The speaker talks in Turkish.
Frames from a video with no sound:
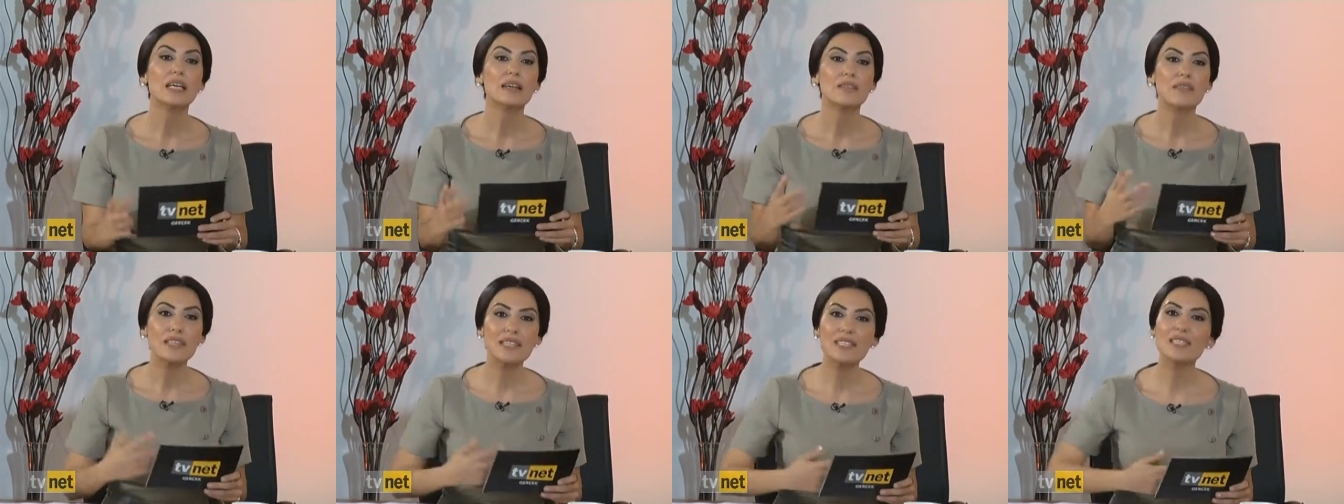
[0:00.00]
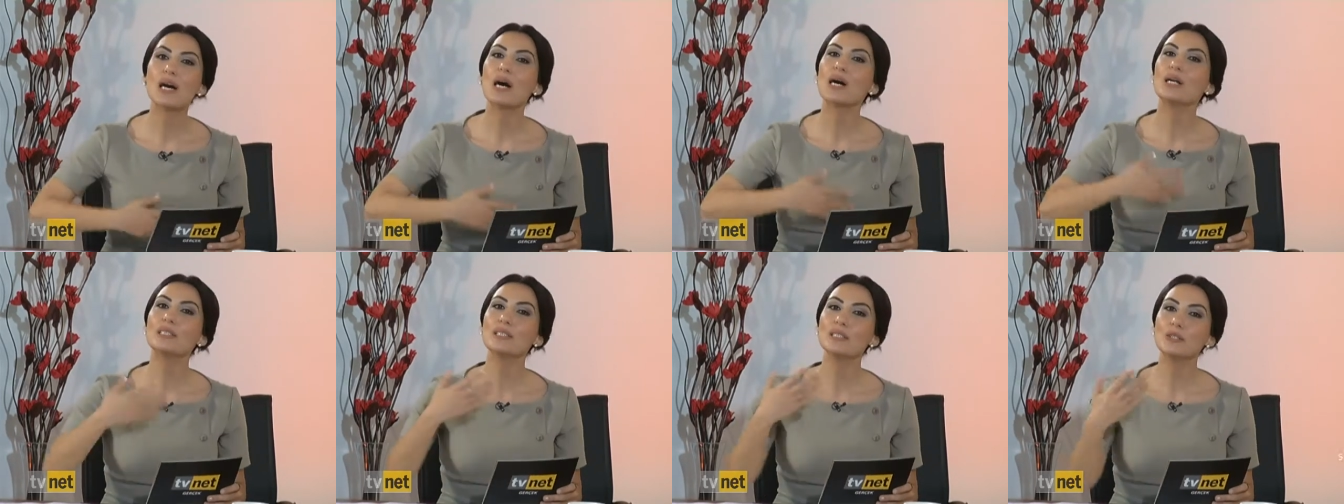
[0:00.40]
ve
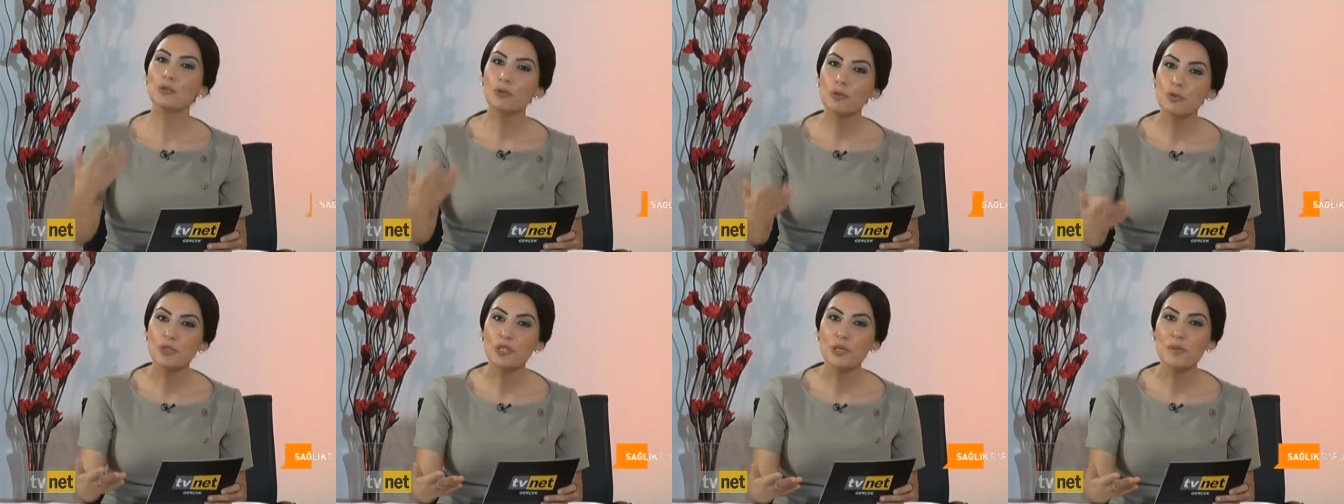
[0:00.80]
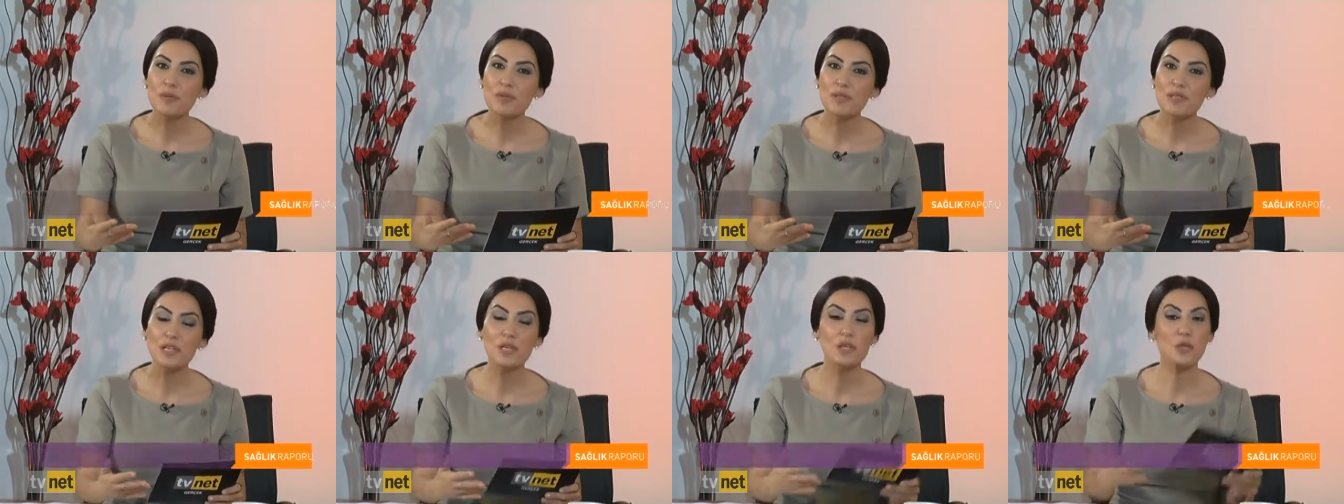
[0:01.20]
sağlığın
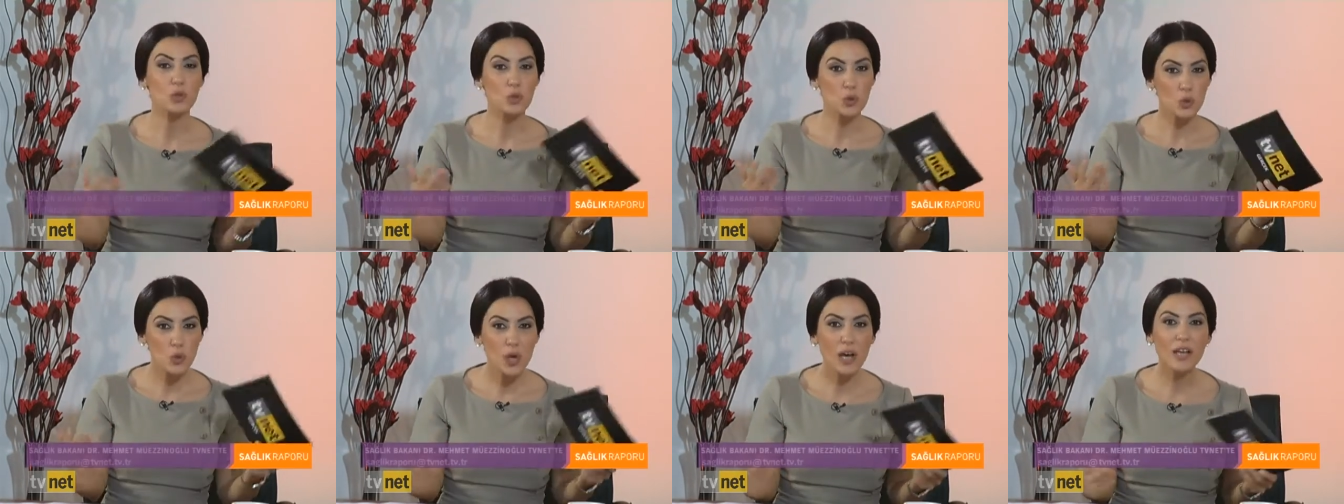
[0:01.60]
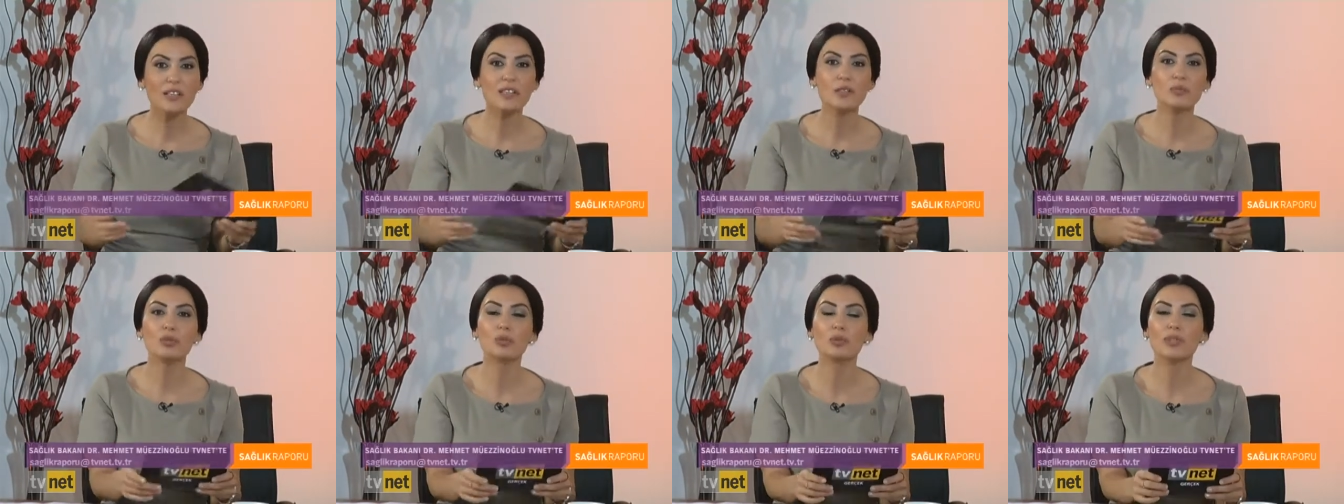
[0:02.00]
gündeminde şu
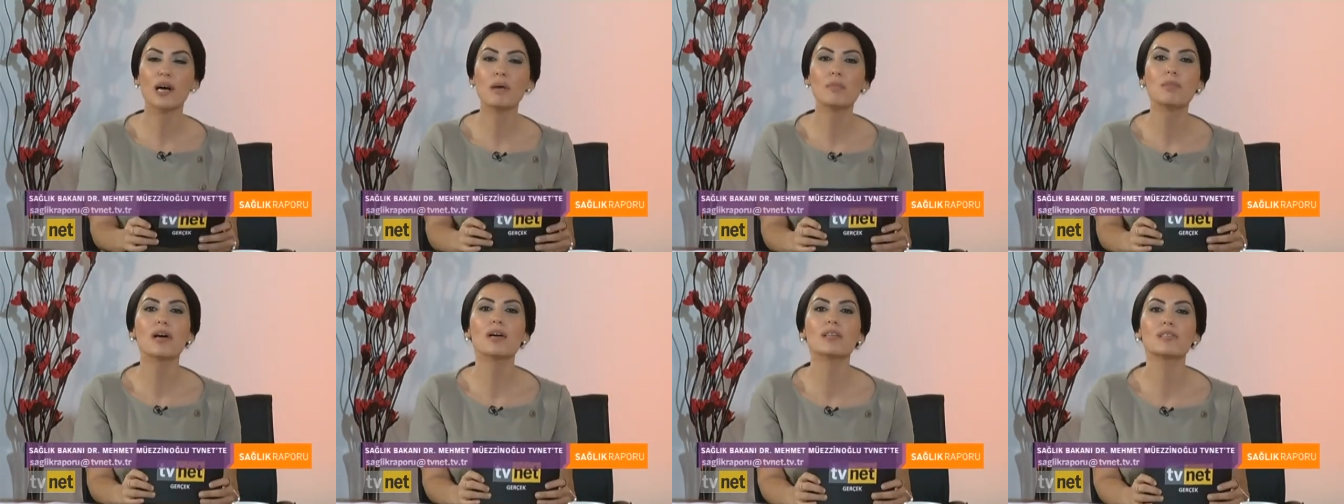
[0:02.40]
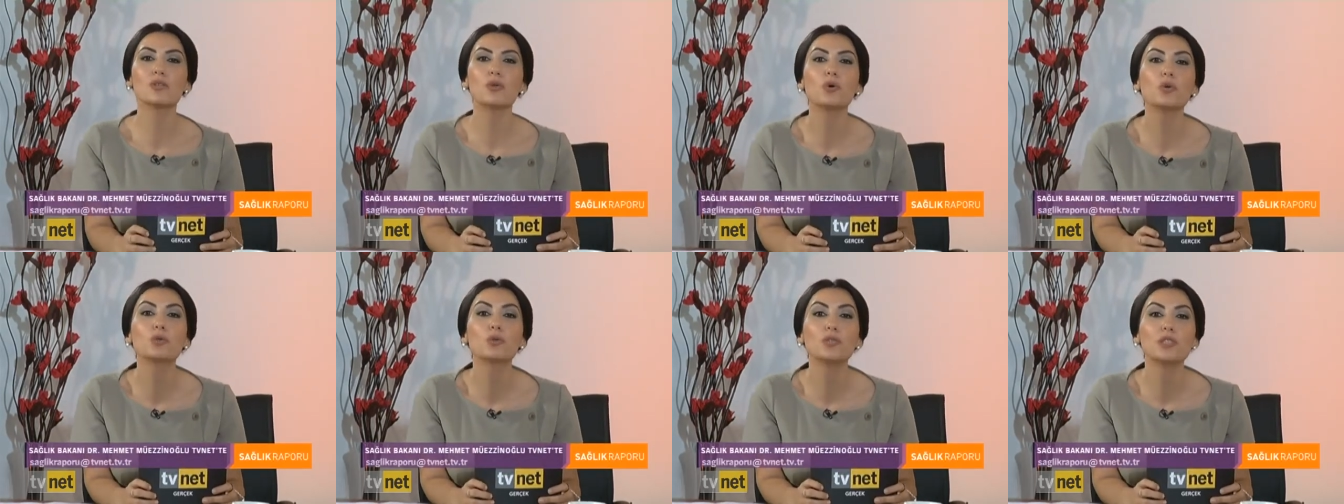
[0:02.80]
anda bulunan bazı
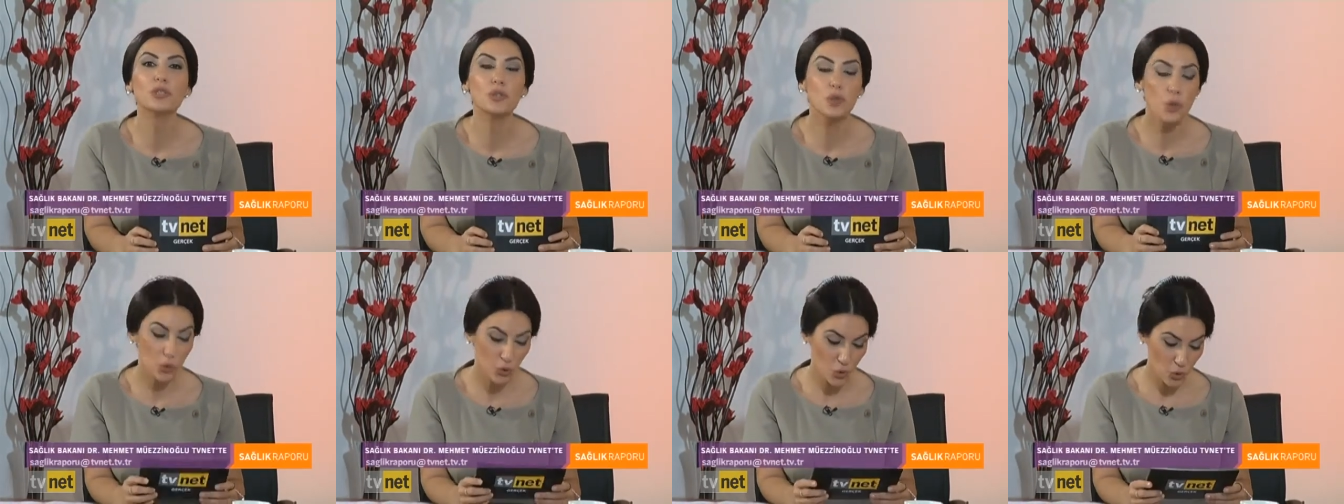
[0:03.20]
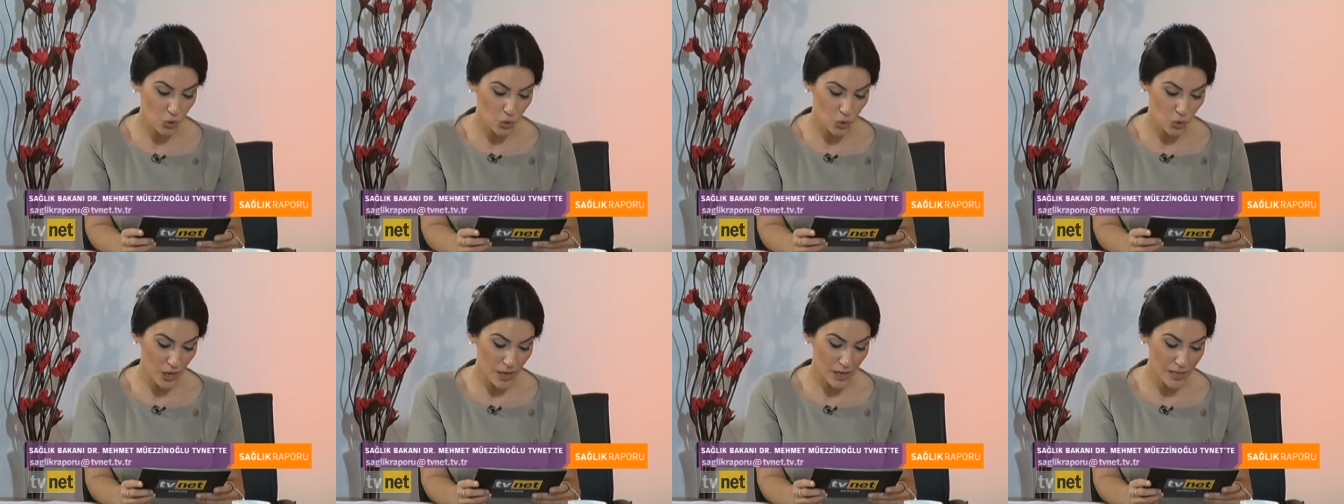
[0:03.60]
konuları
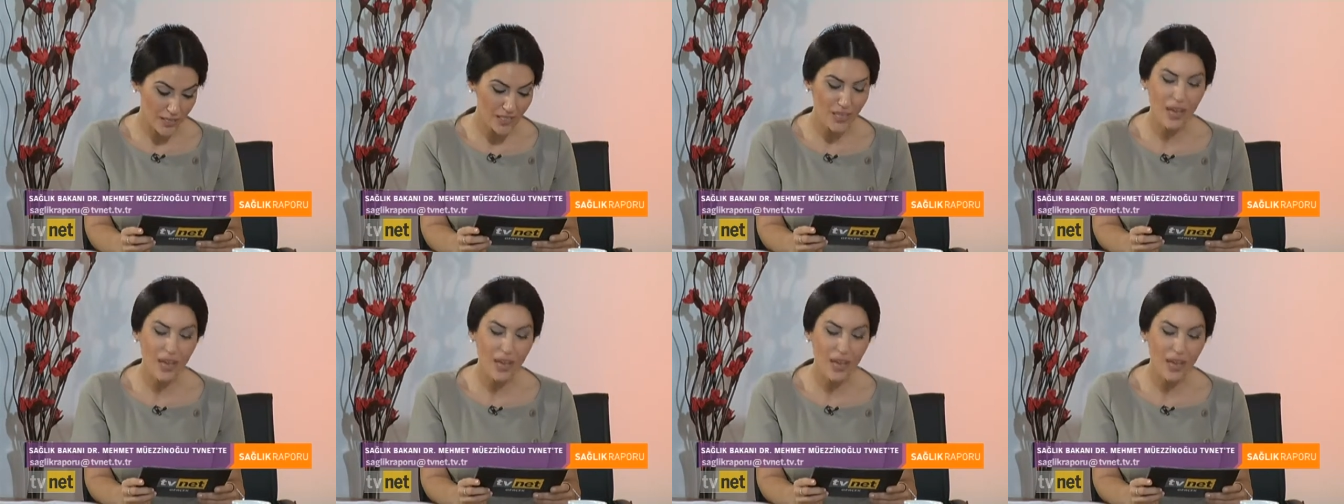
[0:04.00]
konuşacağız.